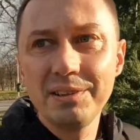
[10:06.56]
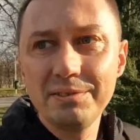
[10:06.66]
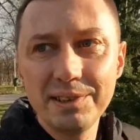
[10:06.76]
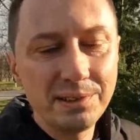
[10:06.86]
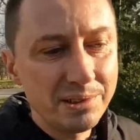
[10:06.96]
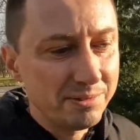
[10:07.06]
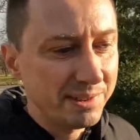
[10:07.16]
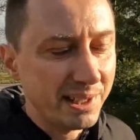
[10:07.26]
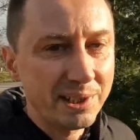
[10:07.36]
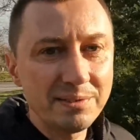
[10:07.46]
w rynku
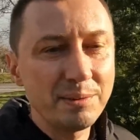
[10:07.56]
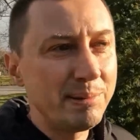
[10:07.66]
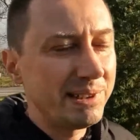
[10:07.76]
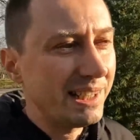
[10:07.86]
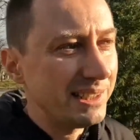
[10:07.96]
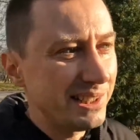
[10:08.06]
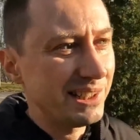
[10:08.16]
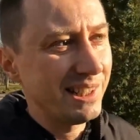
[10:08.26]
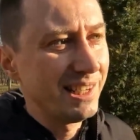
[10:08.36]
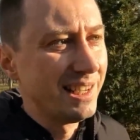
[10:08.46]
w Krakowie, pytali
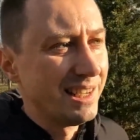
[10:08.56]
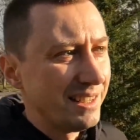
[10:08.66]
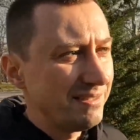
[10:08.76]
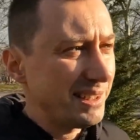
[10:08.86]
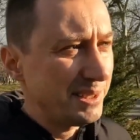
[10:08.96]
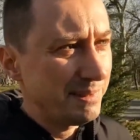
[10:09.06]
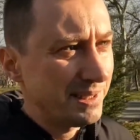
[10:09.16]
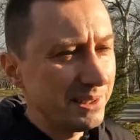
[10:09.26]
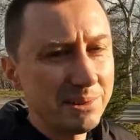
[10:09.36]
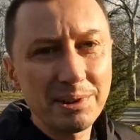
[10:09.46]
się, w jakim
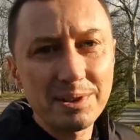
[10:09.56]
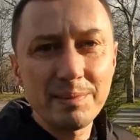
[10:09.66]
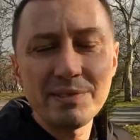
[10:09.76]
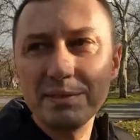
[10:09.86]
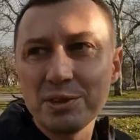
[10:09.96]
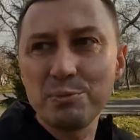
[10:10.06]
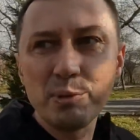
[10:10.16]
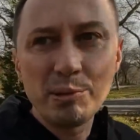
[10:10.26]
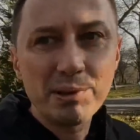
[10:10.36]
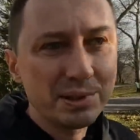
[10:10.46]
języku rozmawiam, czy
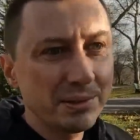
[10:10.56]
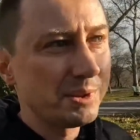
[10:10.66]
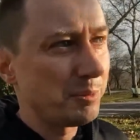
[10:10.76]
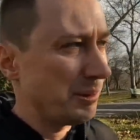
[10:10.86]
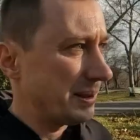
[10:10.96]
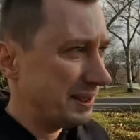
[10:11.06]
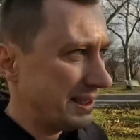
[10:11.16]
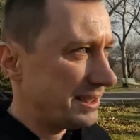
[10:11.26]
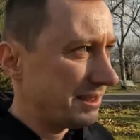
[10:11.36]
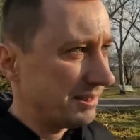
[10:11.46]
po polsku, czy po
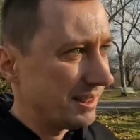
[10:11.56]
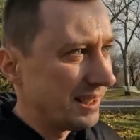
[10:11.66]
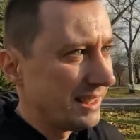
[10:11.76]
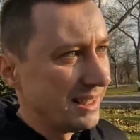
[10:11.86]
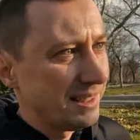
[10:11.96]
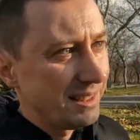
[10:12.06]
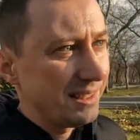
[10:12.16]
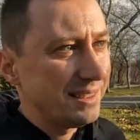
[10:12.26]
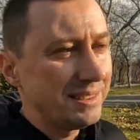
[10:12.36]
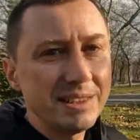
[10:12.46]
angielsku.
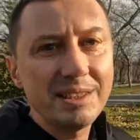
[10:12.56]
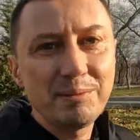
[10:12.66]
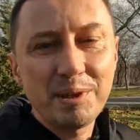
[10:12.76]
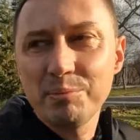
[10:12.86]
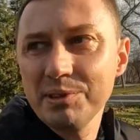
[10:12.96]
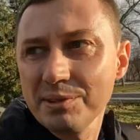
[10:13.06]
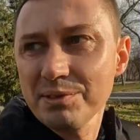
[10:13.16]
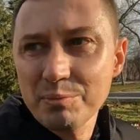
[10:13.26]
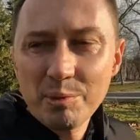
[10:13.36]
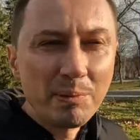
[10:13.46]
E, ja, ja im
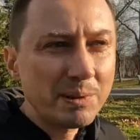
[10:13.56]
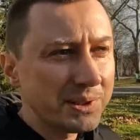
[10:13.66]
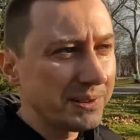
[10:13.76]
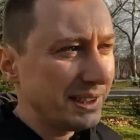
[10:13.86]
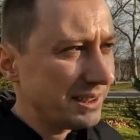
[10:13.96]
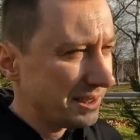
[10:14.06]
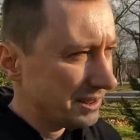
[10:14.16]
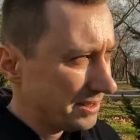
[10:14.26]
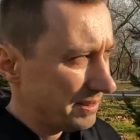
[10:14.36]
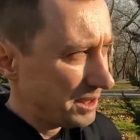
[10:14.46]
powiedziałem, że po polsku, tak,
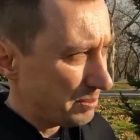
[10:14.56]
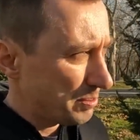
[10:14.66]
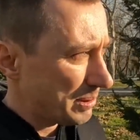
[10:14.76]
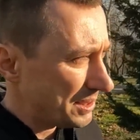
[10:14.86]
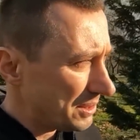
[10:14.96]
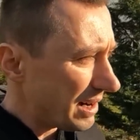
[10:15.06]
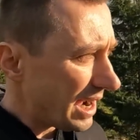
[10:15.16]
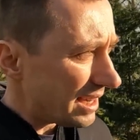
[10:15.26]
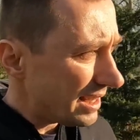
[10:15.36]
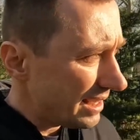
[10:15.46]
że oczywiście po polsku,
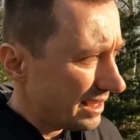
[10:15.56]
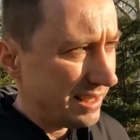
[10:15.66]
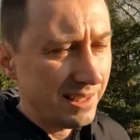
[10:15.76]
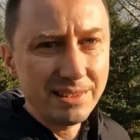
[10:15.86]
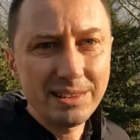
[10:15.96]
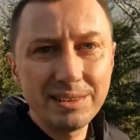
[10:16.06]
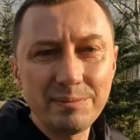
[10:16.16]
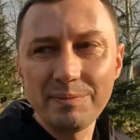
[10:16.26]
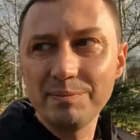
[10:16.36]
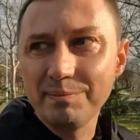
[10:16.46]
ale e,
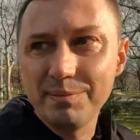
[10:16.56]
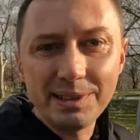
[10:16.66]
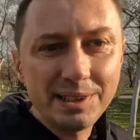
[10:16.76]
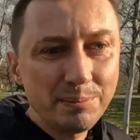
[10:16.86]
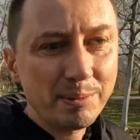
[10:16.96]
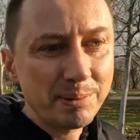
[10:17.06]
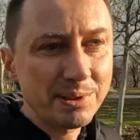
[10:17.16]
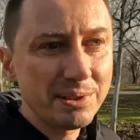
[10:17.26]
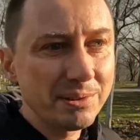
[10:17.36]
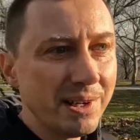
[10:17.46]
byli po
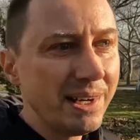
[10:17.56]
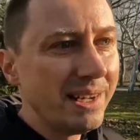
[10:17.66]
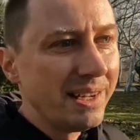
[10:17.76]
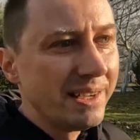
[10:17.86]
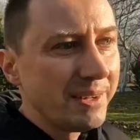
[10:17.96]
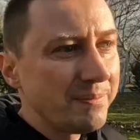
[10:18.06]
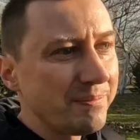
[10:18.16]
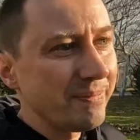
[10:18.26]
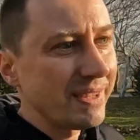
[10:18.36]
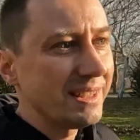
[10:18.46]
prostu
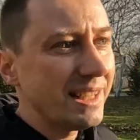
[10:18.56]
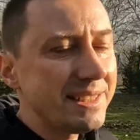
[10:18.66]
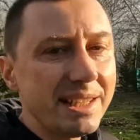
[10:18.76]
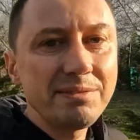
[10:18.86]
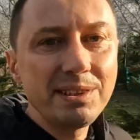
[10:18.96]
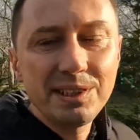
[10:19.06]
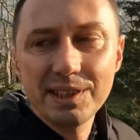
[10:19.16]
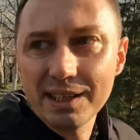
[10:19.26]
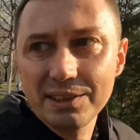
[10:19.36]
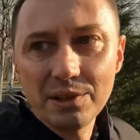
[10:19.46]
mm,
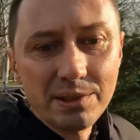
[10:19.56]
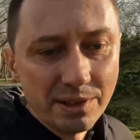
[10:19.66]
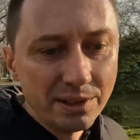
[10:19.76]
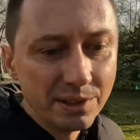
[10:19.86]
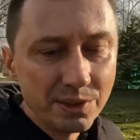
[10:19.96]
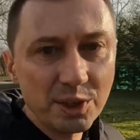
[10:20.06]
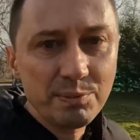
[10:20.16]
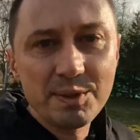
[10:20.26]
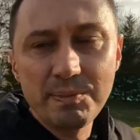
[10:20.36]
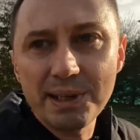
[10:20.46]
nastawieni na to,
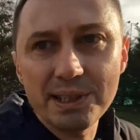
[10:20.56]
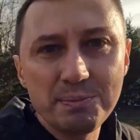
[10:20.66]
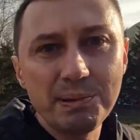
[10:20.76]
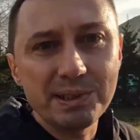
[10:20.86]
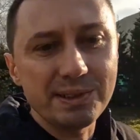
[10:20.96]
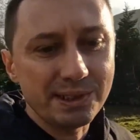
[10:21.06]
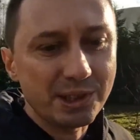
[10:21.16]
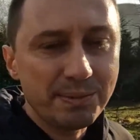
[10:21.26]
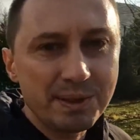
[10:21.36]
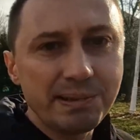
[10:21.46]
żeby zbierać
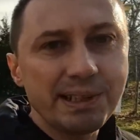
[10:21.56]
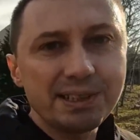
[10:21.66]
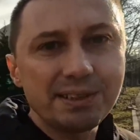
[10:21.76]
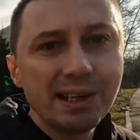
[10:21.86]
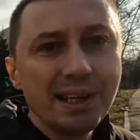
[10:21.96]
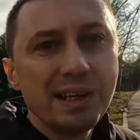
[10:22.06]
pieniądze, żeby zbierać e,